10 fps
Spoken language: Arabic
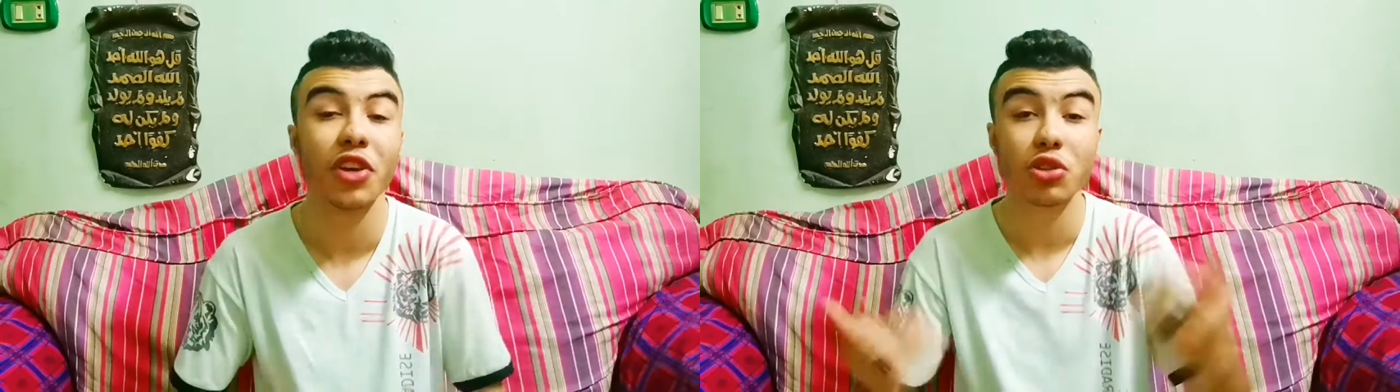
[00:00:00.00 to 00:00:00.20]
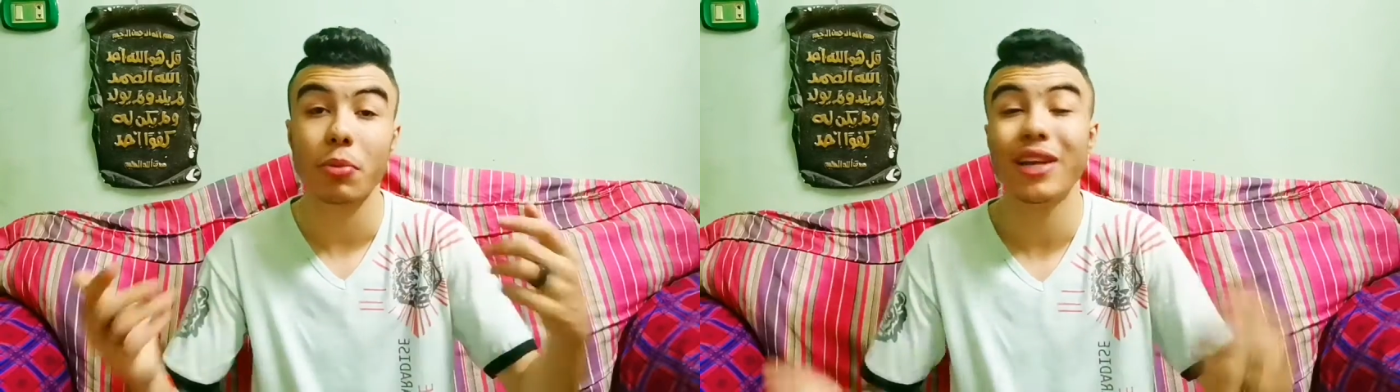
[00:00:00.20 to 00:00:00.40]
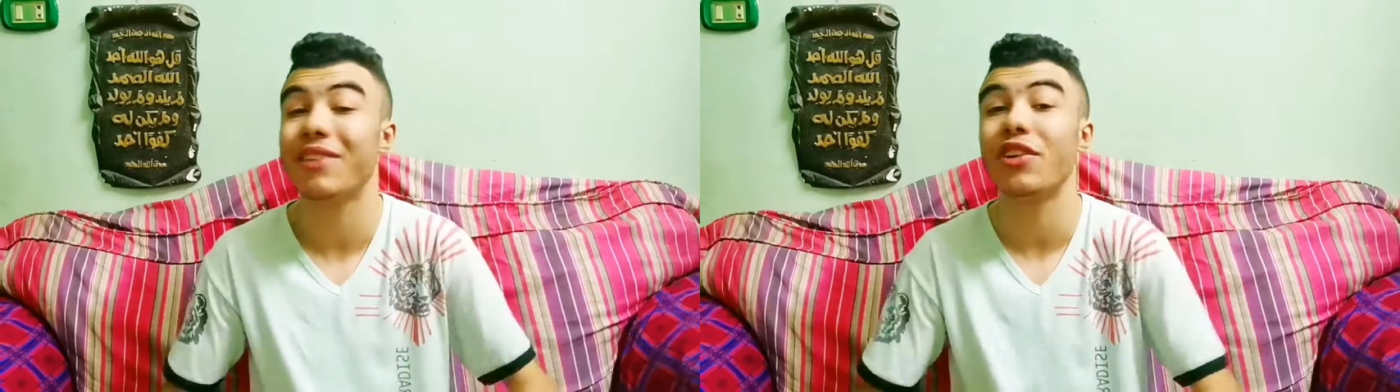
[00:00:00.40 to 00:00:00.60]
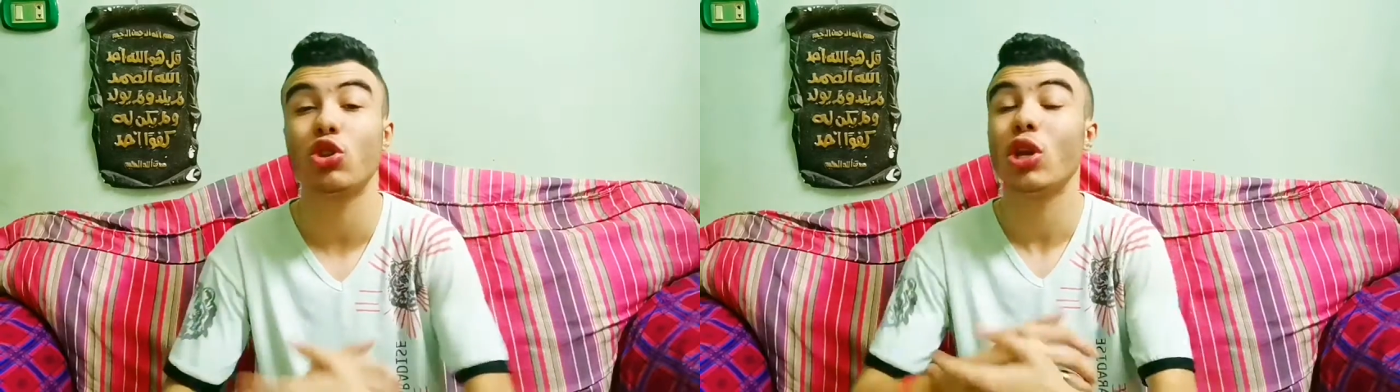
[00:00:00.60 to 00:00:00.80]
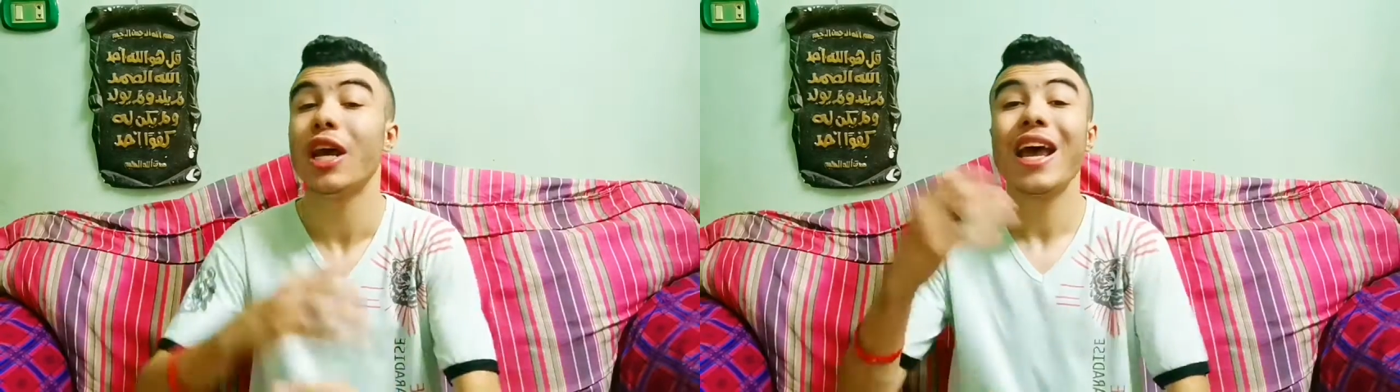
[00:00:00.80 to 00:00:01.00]
ايفرتون مع ان
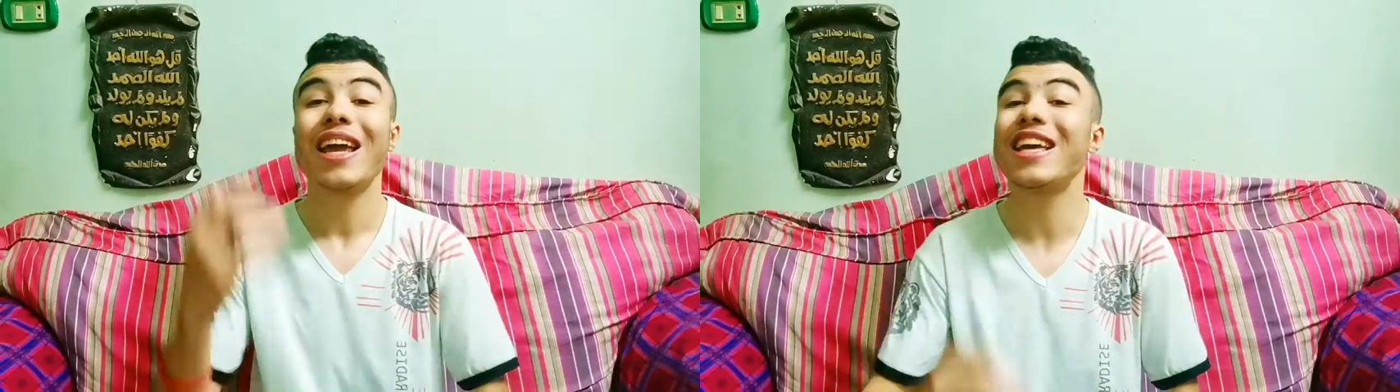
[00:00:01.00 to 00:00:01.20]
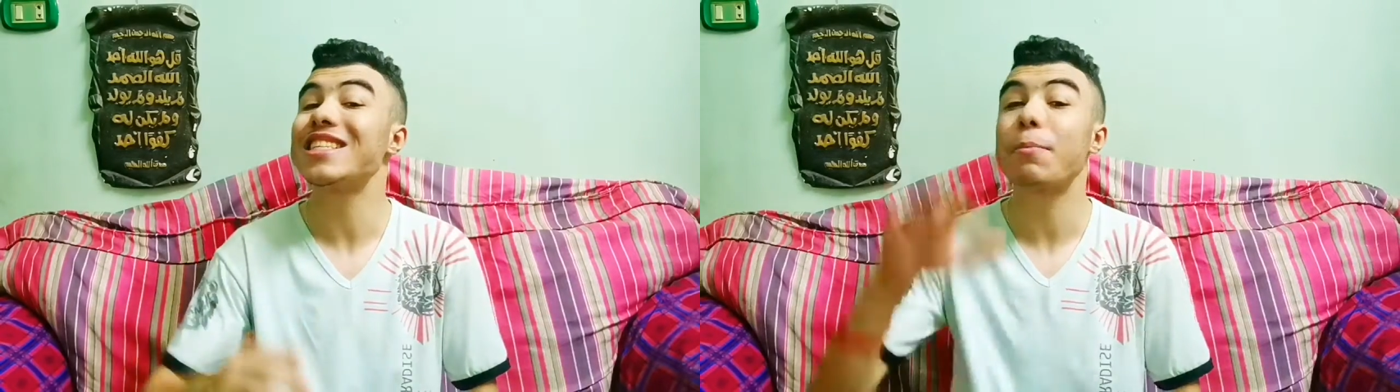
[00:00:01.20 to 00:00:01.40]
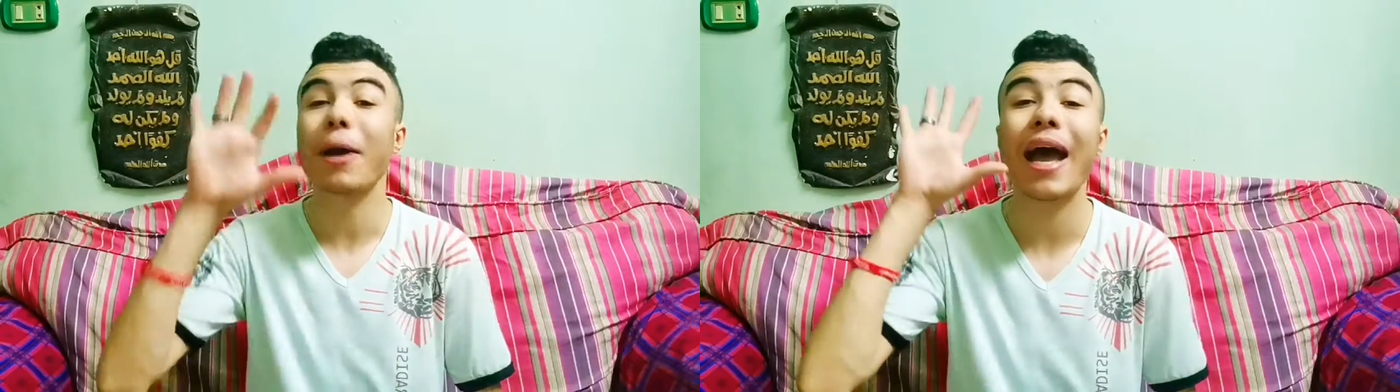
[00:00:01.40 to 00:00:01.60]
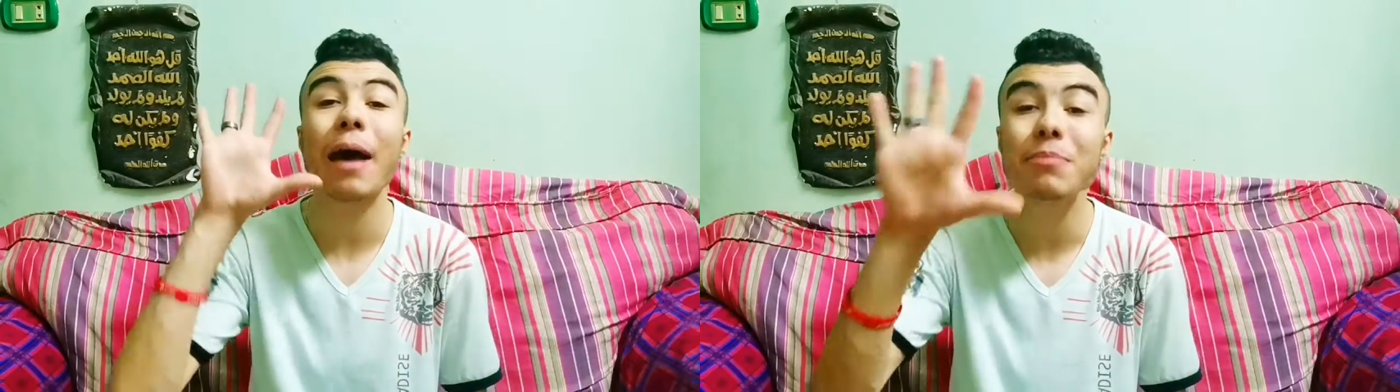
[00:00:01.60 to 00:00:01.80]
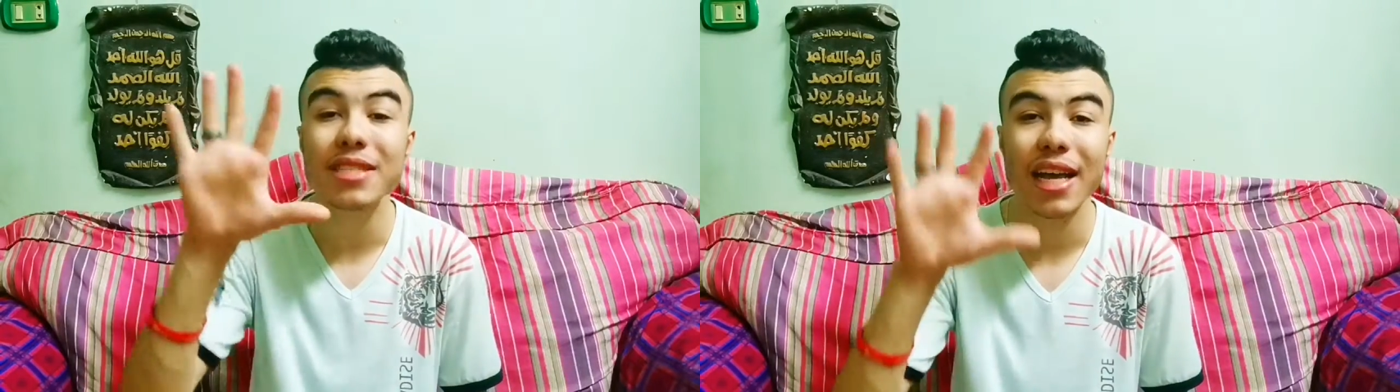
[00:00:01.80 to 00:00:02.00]
ايفرتون كسب
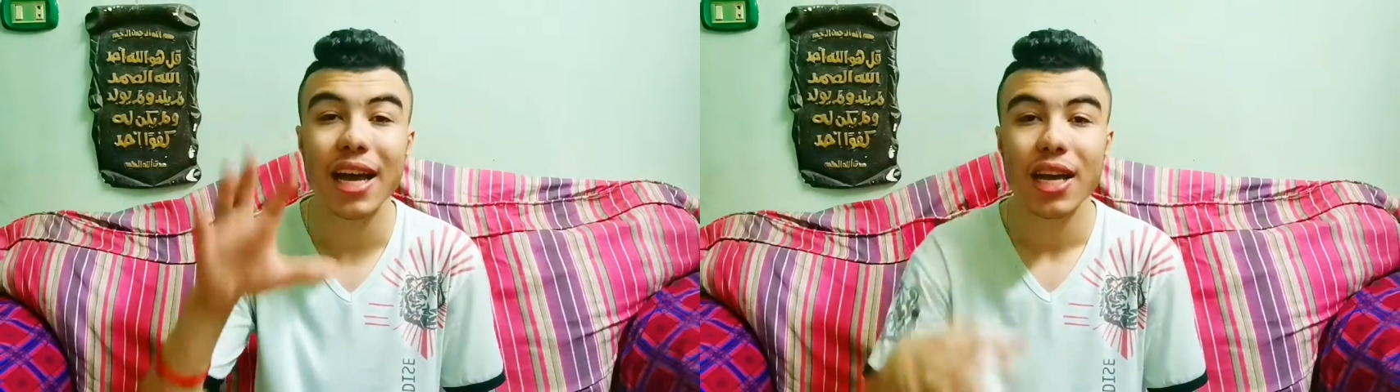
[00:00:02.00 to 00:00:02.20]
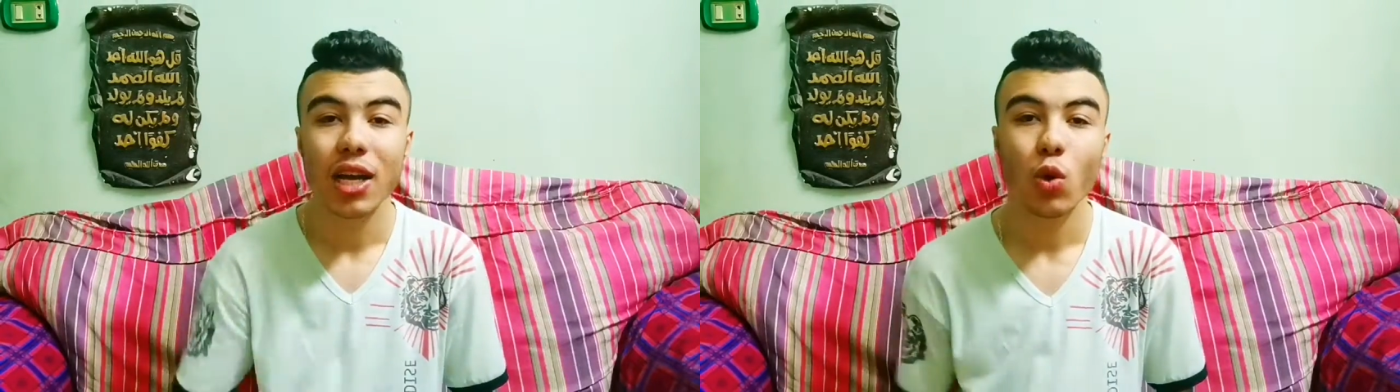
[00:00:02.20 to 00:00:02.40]
خمسه